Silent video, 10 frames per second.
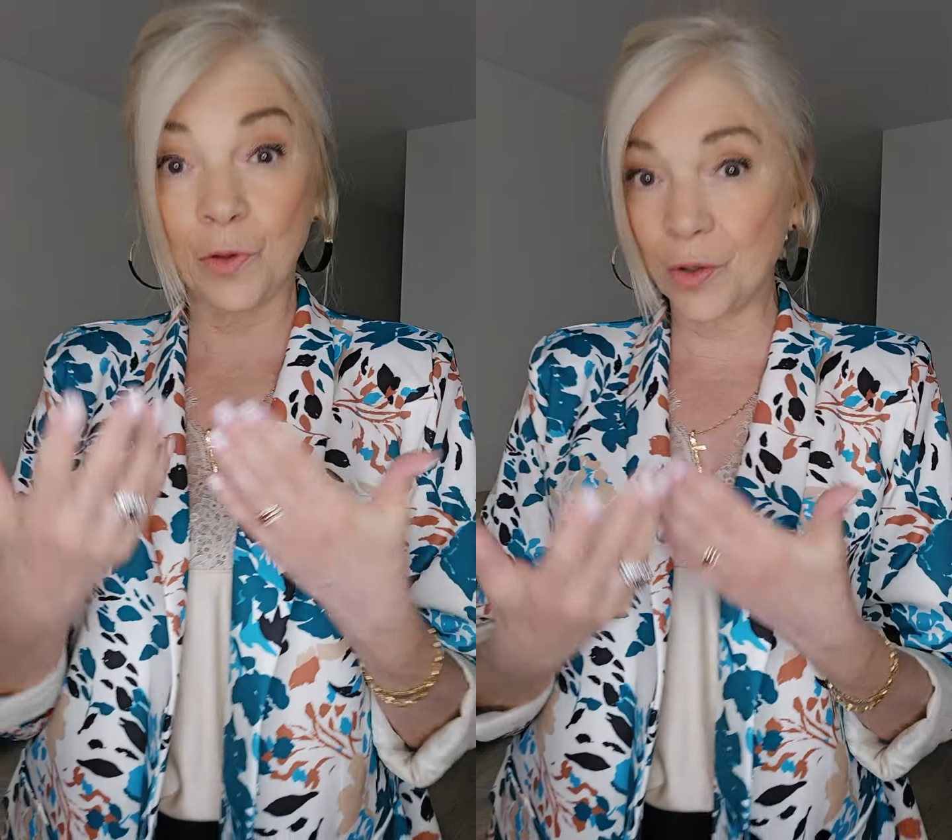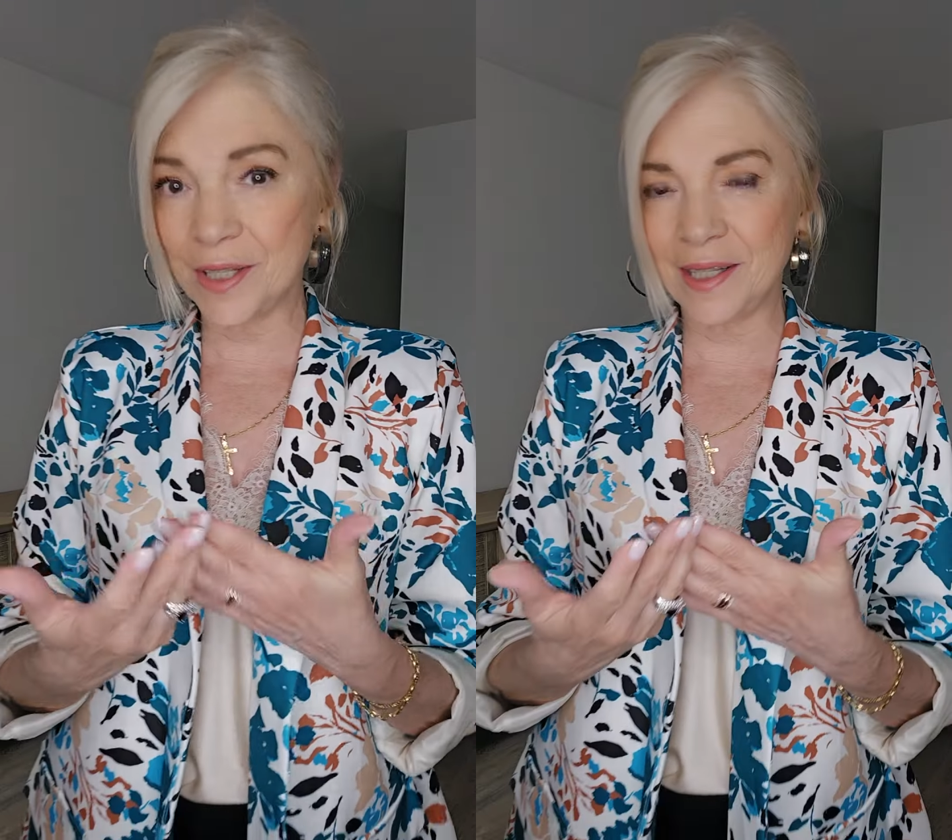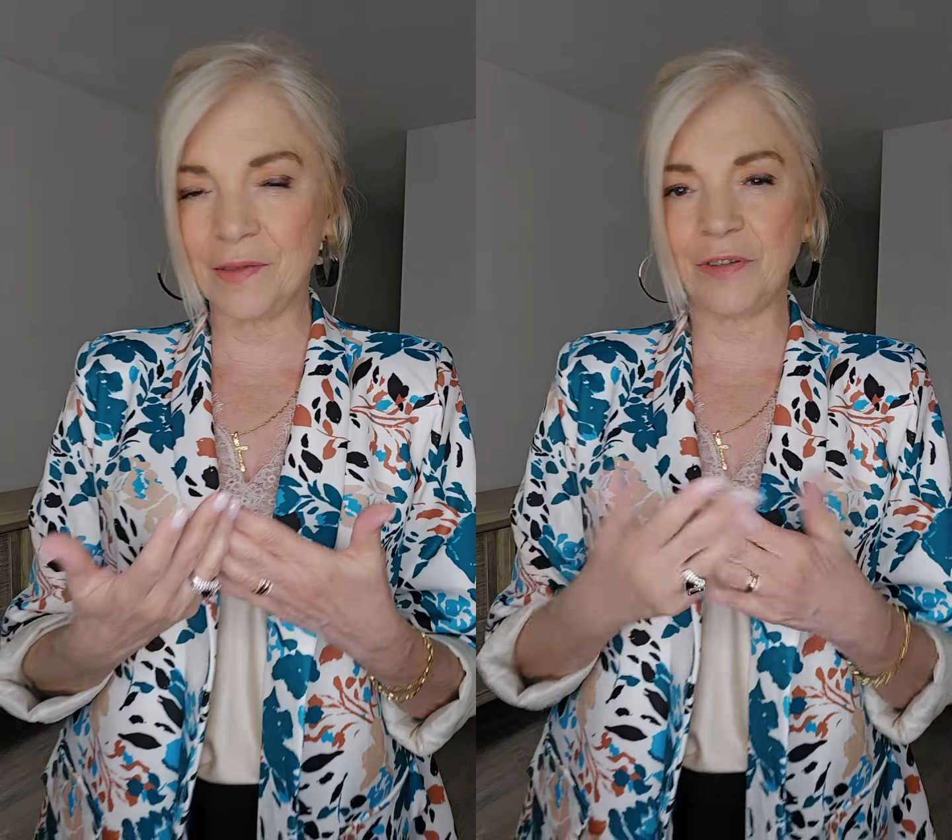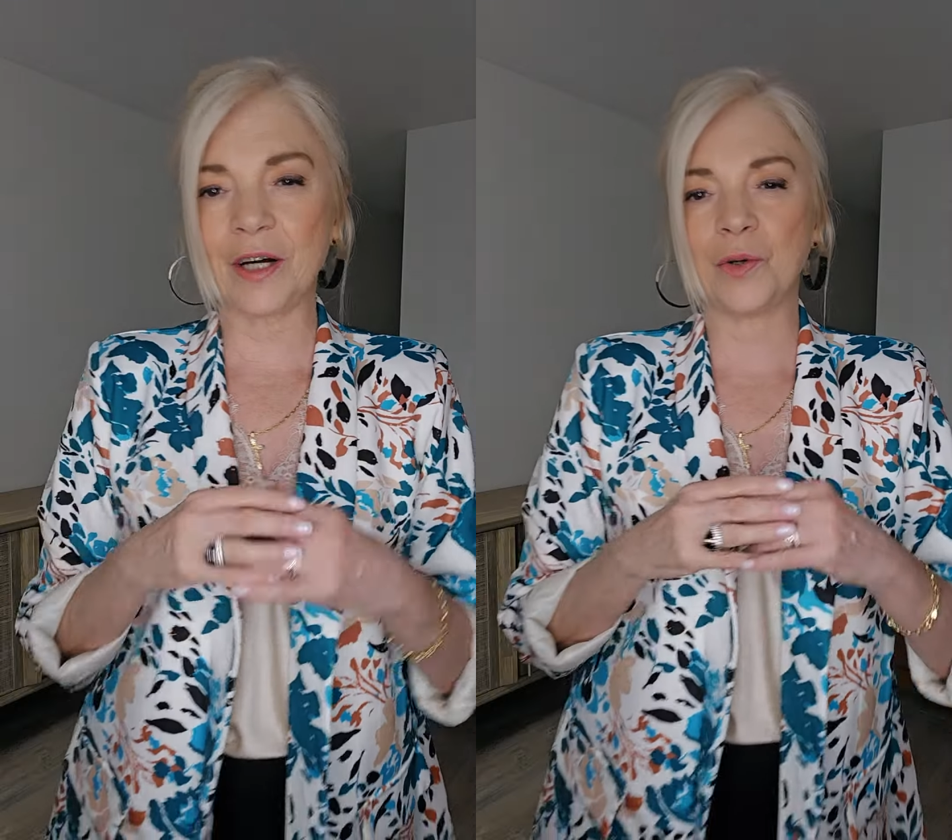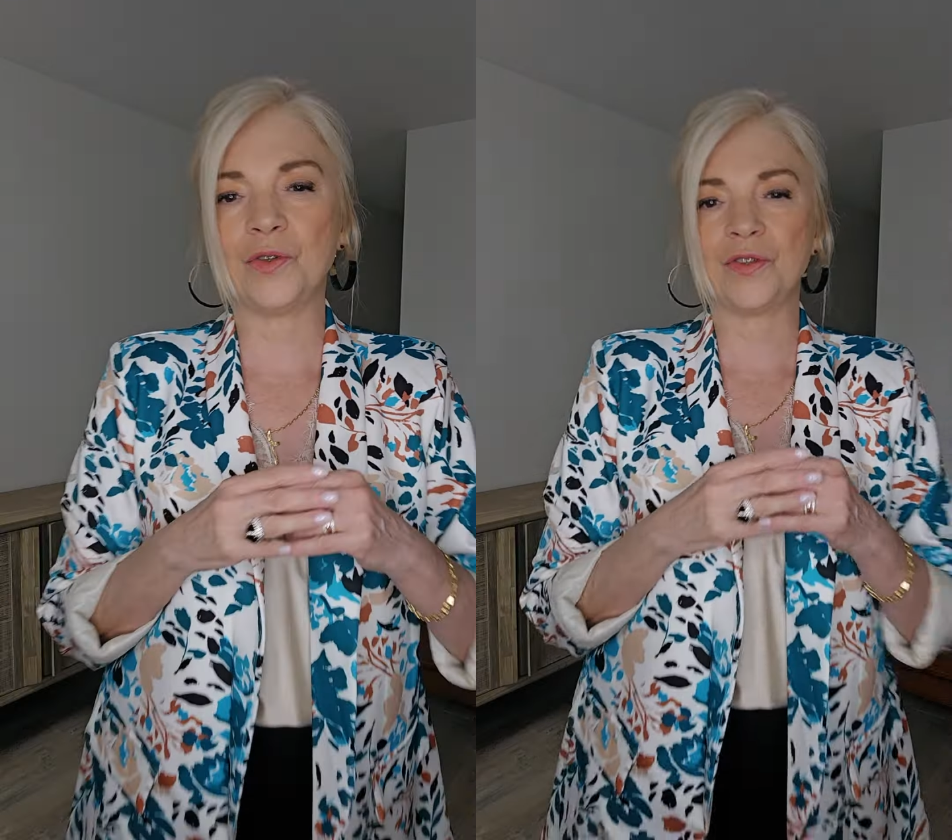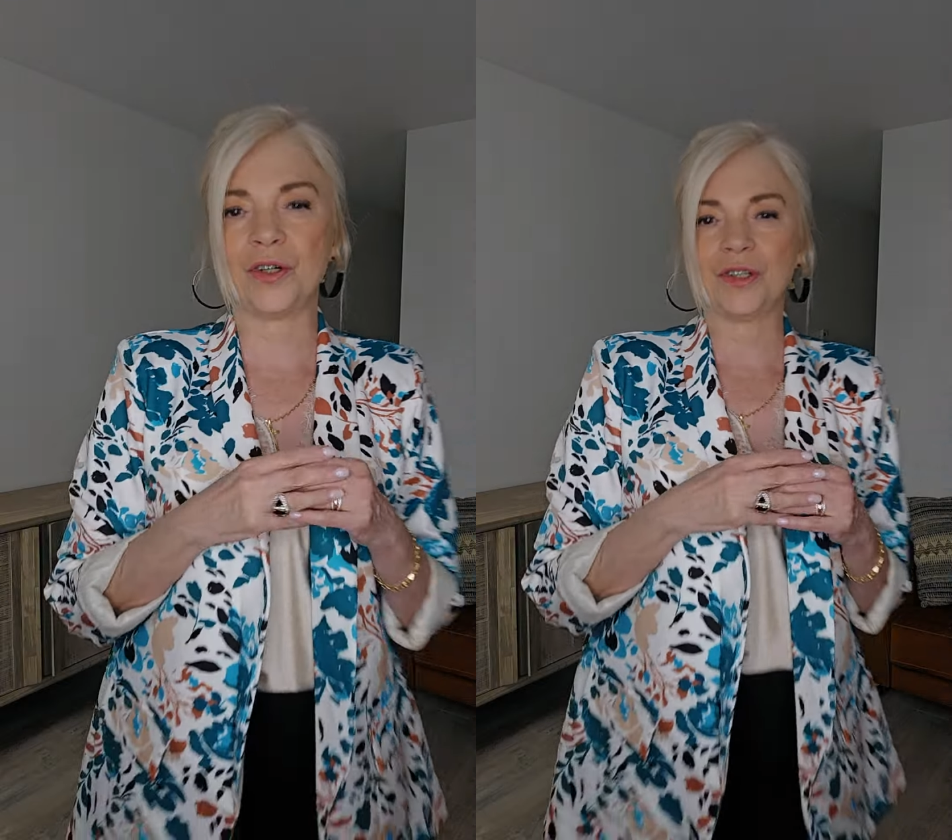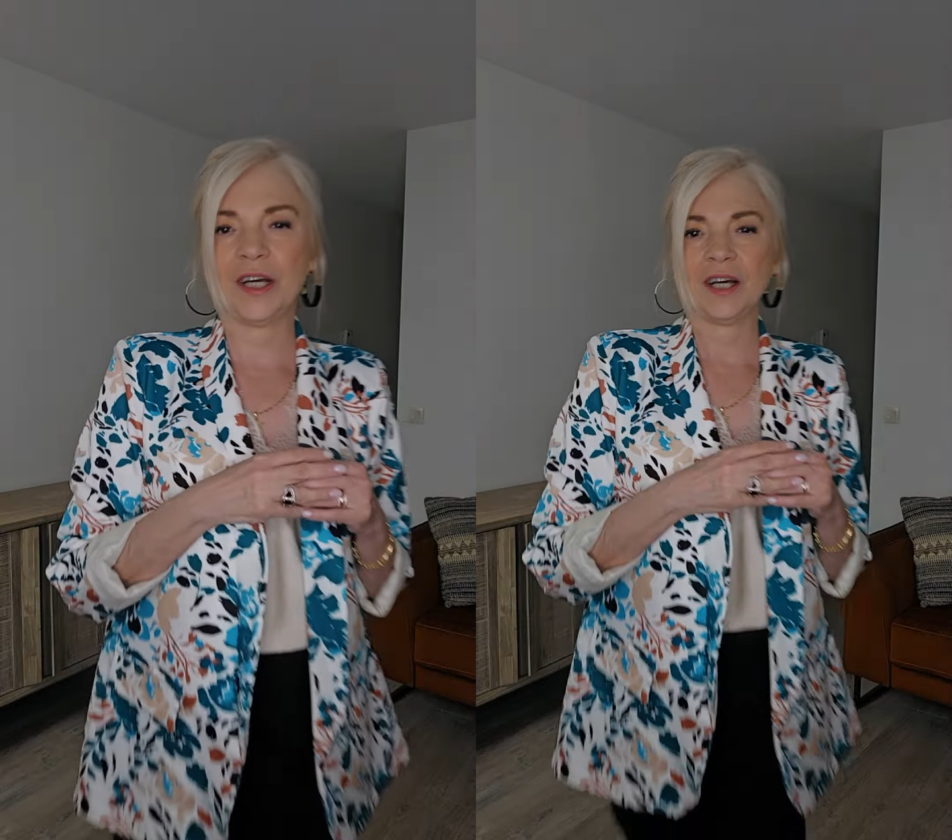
aussi faire automne.